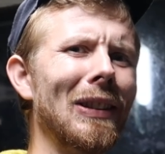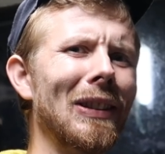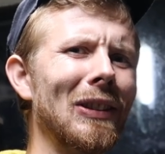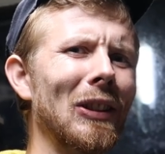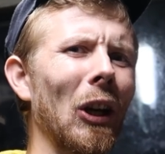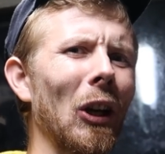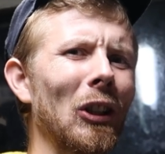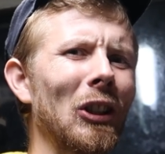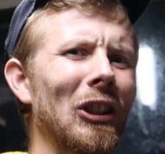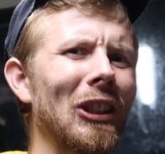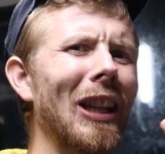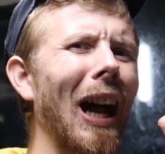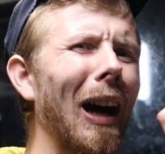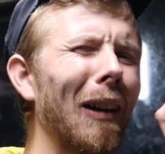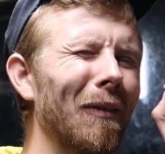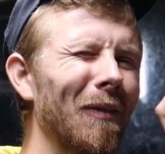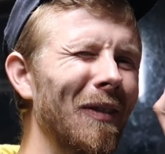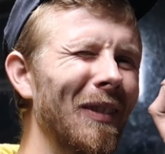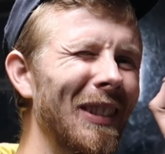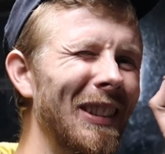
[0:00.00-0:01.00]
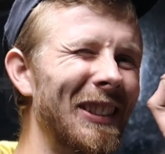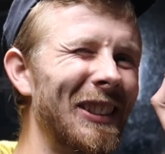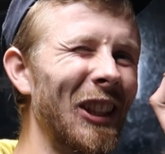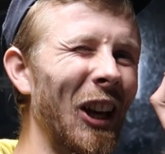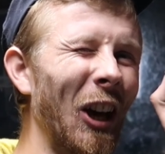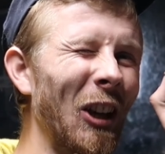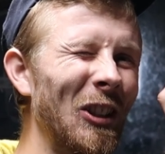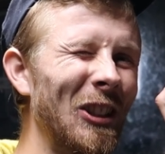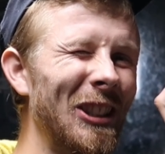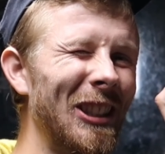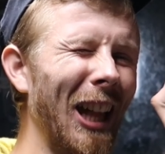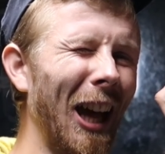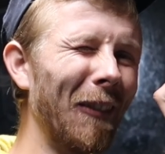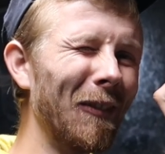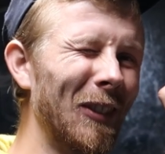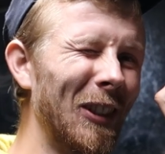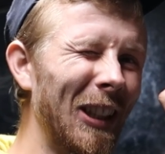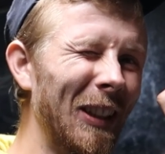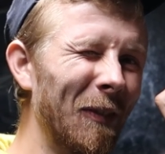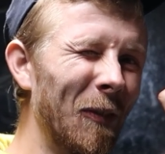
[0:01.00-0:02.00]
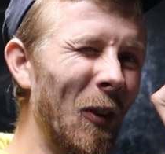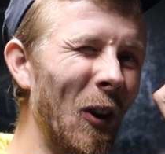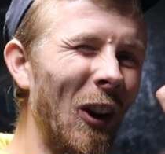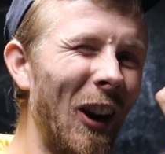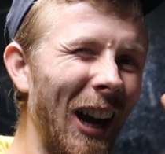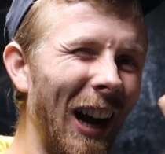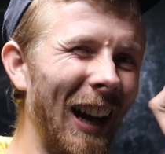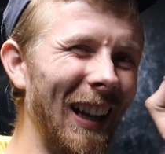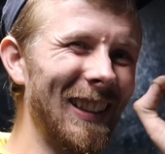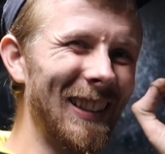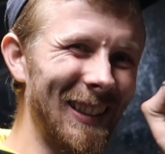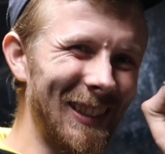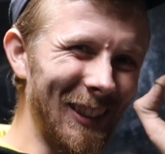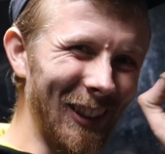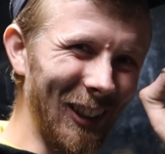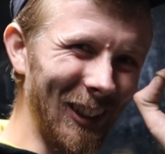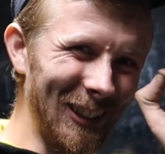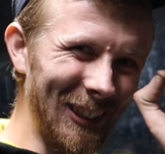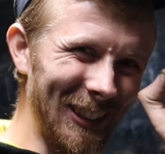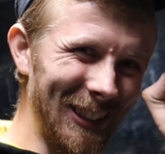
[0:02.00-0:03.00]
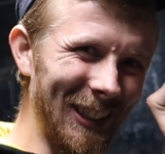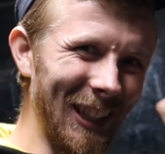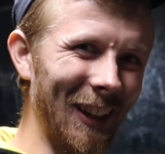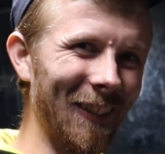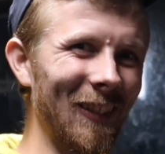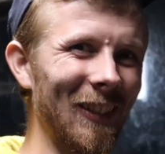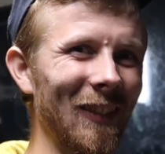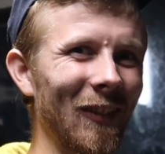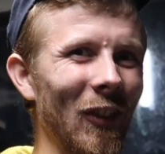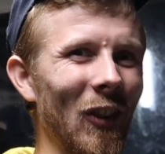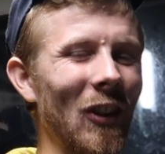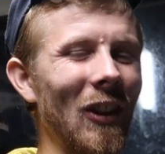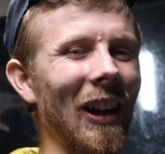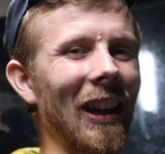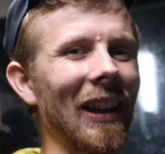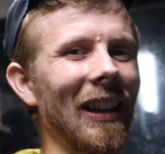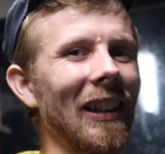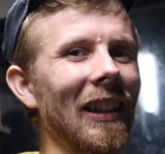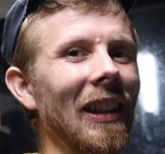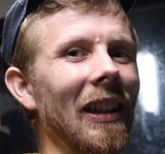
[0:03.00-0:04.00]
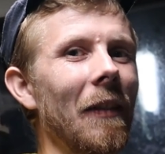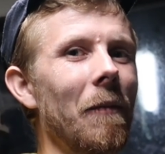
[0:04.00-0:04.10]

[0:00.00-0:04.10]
coś tam, coś tam dmucha, coś tam dmucha.